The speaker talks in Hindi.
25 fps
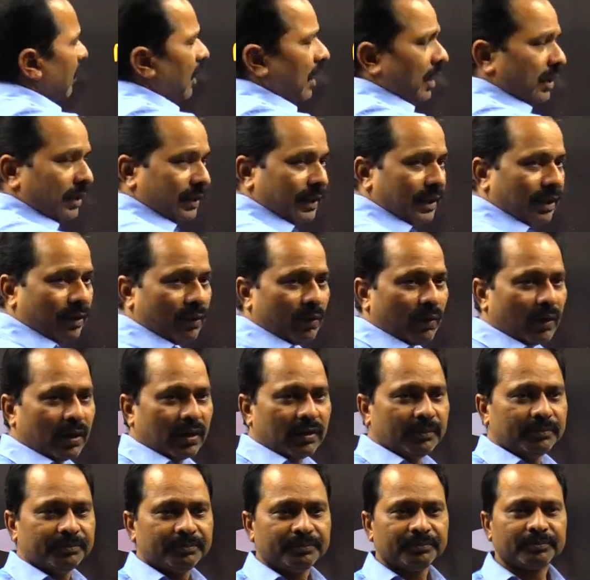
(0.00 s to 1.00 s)
बना दिया होगा
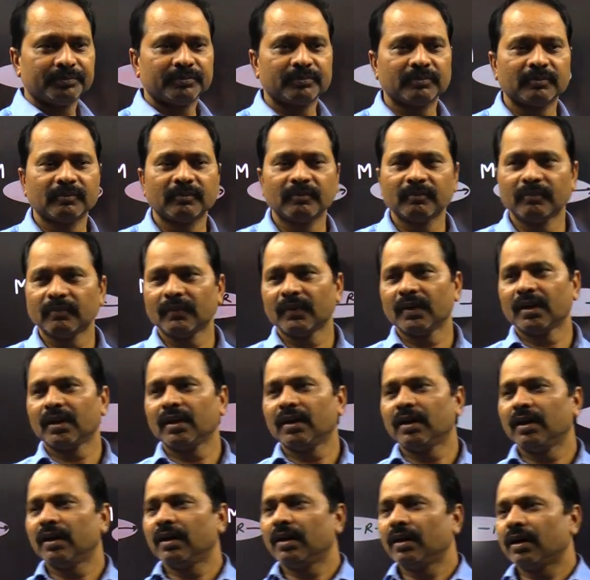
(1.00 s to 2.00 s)

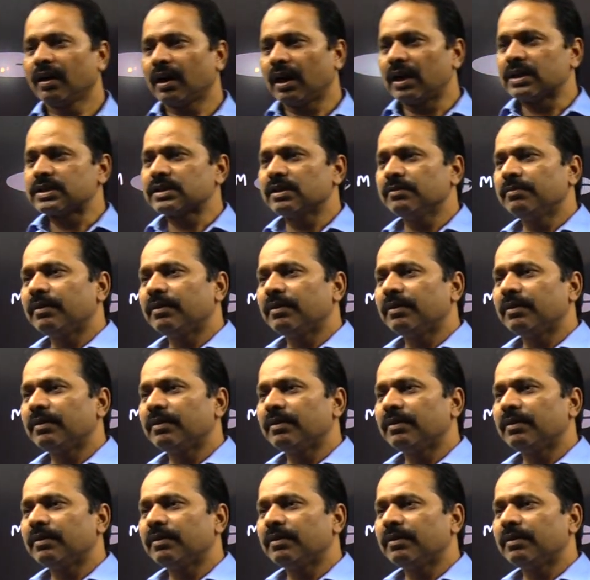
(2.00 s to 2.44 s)
कैसे